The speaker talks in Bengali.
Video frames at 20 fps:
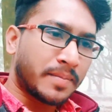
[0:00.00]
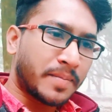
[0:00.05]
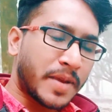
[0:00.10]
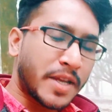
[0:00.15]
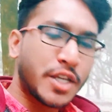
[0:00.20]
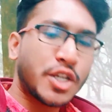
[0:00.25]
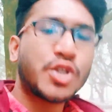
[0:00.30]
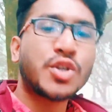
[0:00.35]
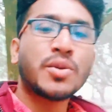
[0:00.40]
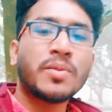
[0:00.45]

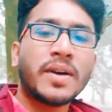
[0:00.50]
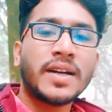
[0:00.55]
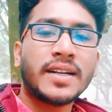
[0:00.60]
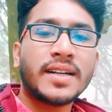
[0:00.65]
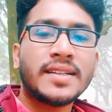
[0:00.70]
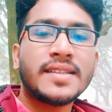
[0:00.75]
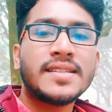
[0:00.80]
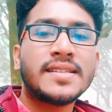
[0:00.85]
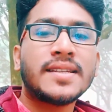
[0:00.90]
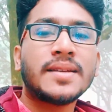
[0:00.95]
বেশি
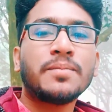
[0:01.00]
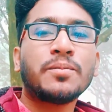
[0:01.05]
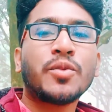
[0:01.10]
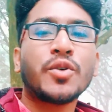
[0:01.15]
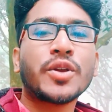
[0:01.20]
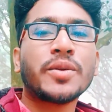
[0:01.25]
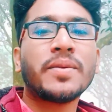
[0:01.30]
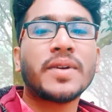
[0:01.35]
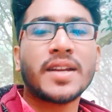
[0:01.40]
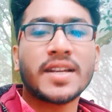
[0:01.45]
সময়টা দিচ্ছেন
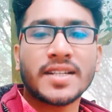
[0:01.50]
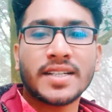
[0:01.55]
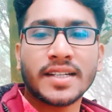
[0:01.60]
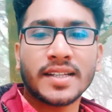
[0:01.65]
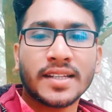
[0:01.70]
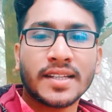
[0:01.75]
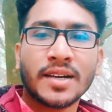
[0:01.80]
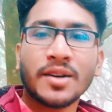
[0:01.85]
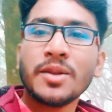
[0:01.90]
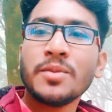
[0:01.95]
পরিবারের
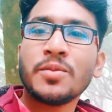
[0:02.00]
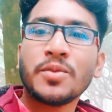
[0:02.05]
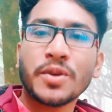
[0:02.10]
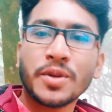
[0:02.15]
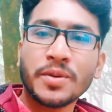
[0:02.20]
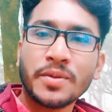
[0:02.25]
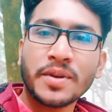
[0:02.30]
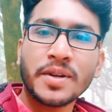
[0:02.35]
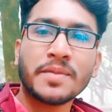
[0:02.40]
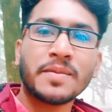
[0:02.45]
সাথে তাহলে
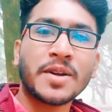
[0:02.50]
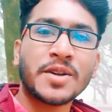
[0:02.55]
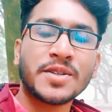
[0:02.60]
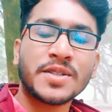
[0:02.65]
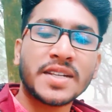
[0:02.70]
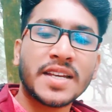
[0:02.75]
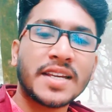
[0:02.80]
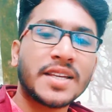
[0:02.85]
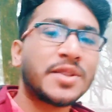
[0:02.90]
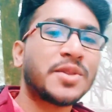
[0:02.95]
পরিবারের
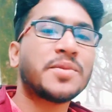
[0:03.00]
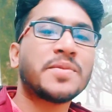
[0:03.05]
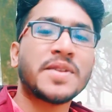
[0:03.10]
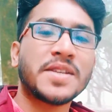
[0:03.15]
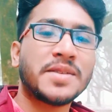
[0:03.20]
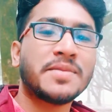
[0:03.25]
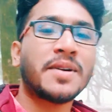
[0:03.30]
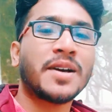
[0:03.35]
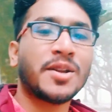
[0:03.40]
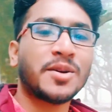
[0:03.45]
মানুষকে কিন্তু
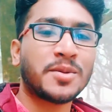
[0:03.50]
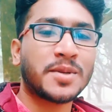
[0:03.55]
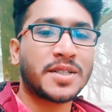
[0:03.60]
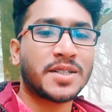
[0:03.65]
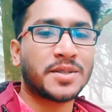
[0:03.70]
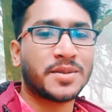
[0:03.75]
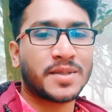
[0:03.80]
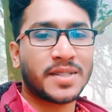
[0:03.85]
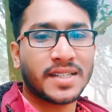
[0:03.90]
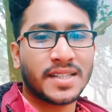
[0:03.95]
বেশি
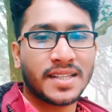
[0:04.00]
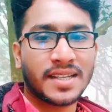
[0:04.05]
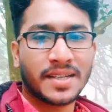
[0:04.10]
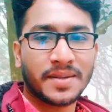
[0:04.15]
ভালোবাসা আছে